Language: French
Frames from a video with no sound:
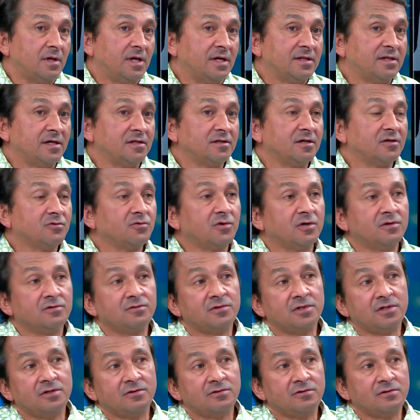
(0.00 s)
l'Anna euh, Lana
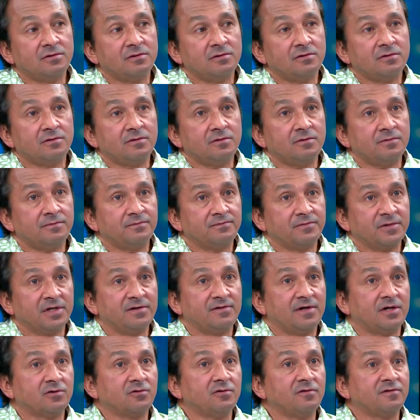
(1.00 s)
Tetouanoui ou
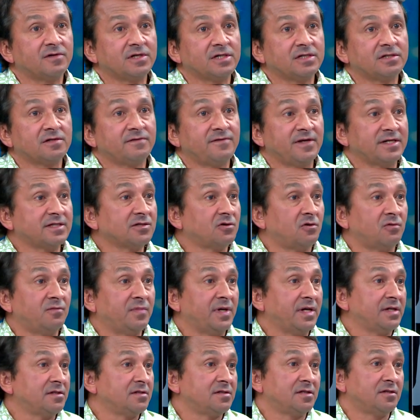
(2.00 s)
tevaro Fritsch fassent campagne,